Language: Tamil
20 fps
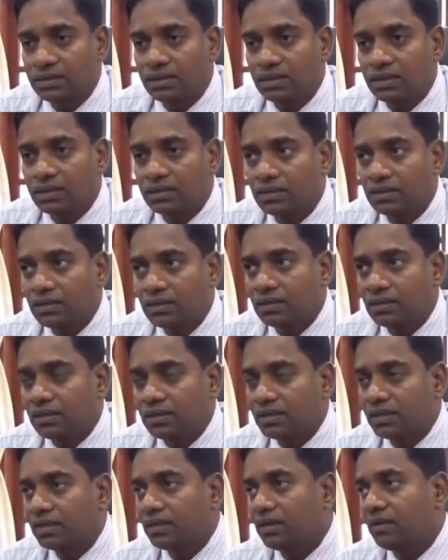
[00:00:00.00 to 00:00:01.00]
இதில் கலந்து
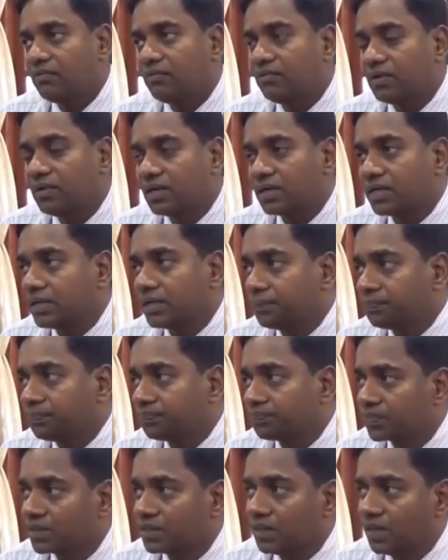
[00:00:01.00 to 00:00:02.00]
கொண்டு உரையாற்றும் போதே
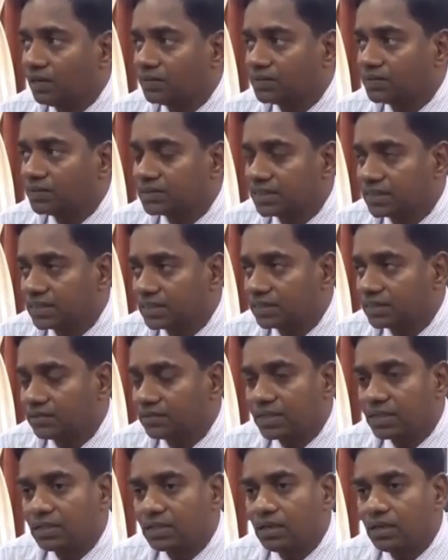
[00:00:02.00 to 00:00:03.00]
அவர் மேற்கண்டவாறு
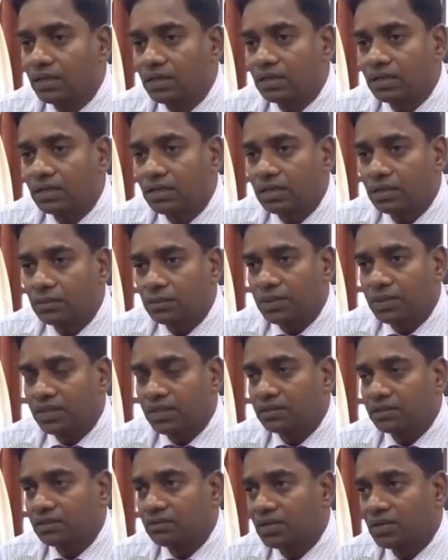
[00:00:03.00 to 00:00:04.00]
தெரிவித்தார்
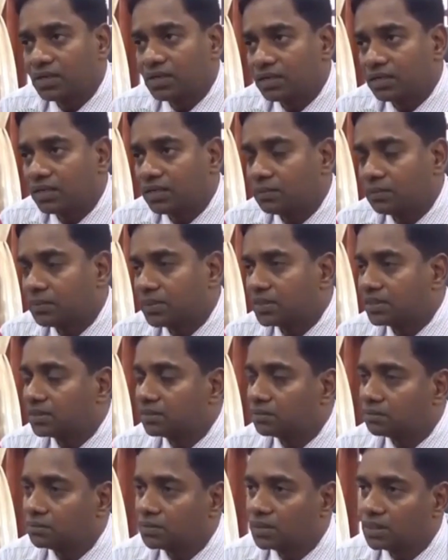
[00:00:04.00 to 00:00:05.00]
எமது வைத்தியசாலை
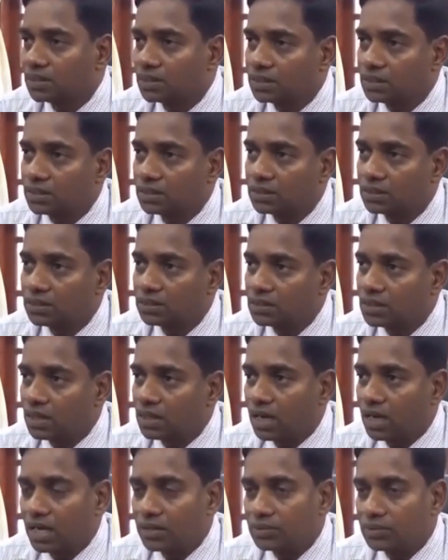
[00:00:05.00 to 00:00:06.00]
பணிப்பாளர்கள்
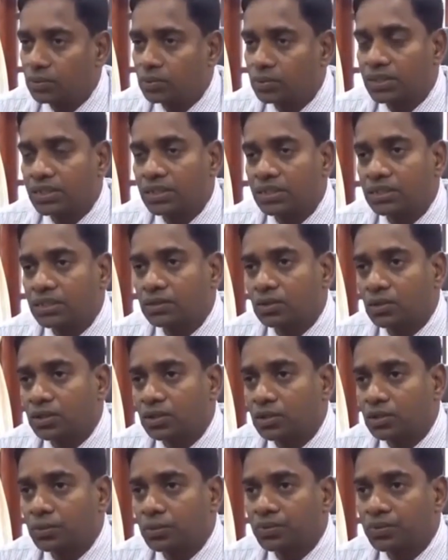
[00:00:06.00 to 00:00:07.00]
வைத்தியசாலை வளாகத்தினுள்ளே
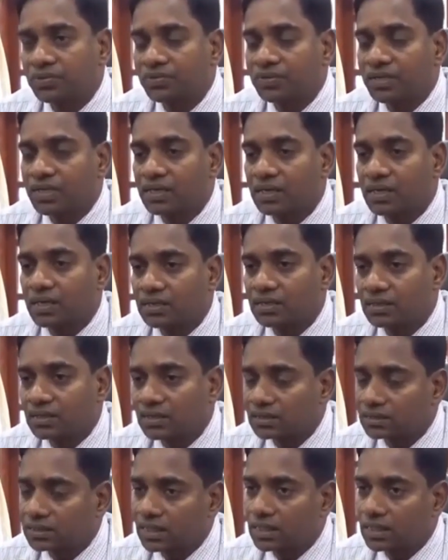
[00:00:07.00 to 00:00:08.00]
கொல்லப்பட்டது
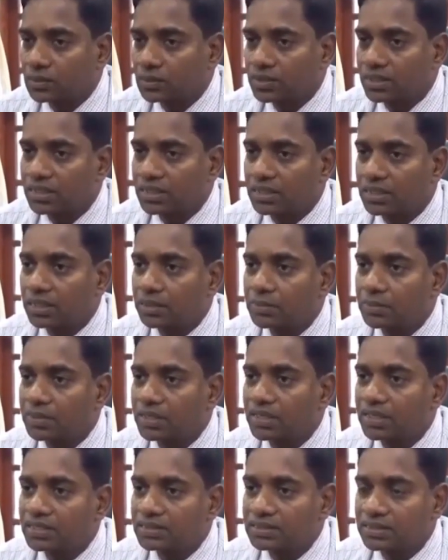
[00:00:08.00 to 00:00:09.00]
துரதிருஷ்டவசமானது
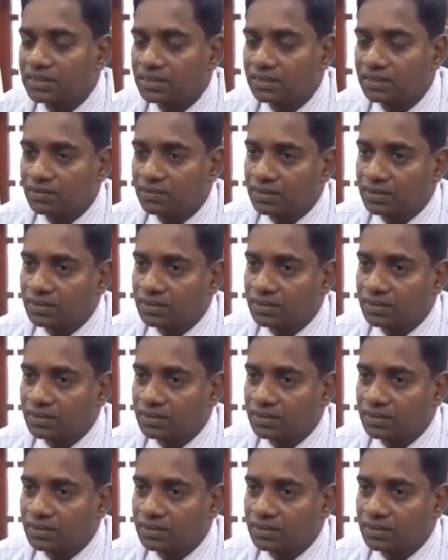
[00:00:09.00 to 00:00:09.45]
போர்